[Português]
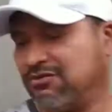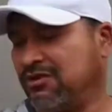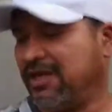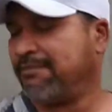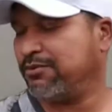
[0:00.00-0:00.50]

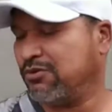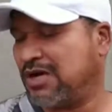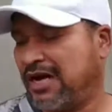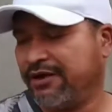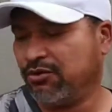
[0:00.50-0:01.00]
né, pro
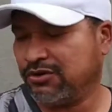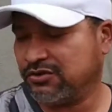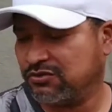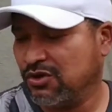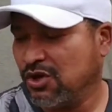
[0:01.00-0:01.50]

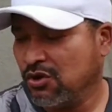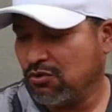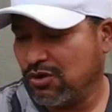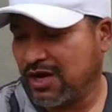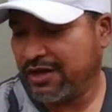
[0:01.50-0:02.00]
caroço.
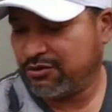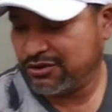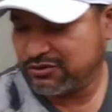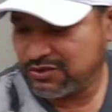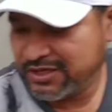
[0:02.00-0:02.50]
O
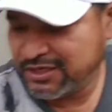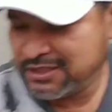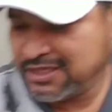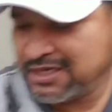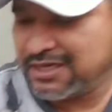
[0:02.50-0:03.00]
caroço
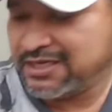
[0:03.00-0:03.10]
ainda